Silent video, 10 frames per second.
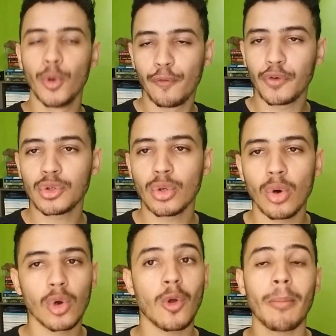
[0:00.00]
no
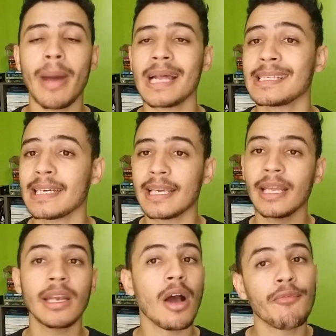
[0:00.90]
futuro. Mas
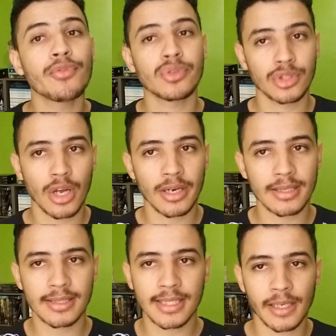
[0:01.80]
aqui não funciona
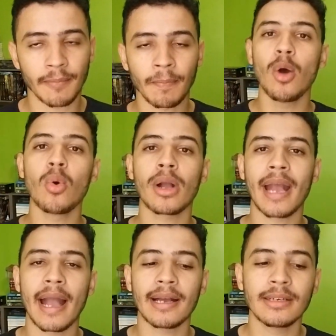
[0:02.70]
assim. O
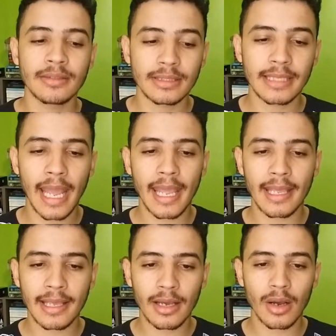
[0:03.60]
Kagan
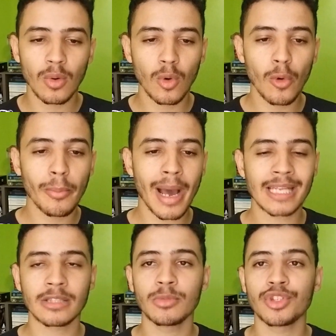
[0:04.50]
tem o, o
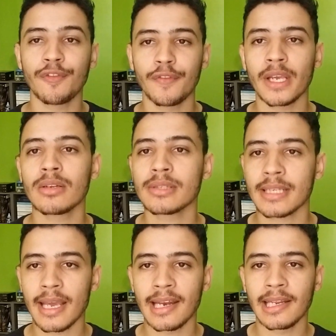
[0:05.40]
máximo de filhos
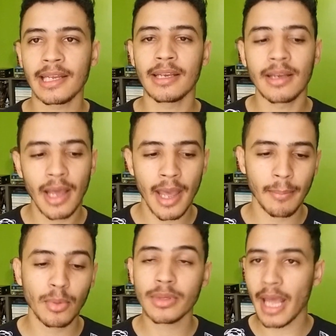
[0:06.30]
que ele é,
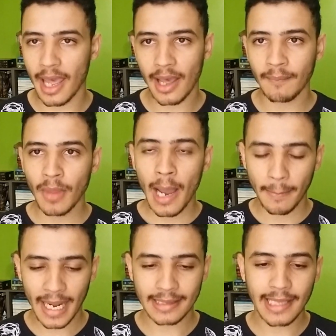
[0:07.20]
puder
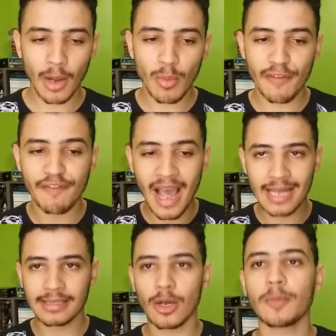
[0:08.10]
para ter uma
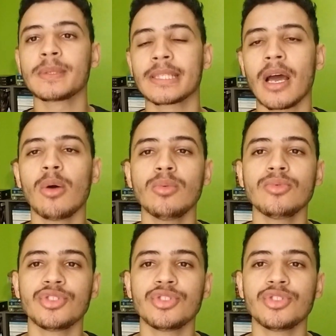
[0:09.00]
vasta opção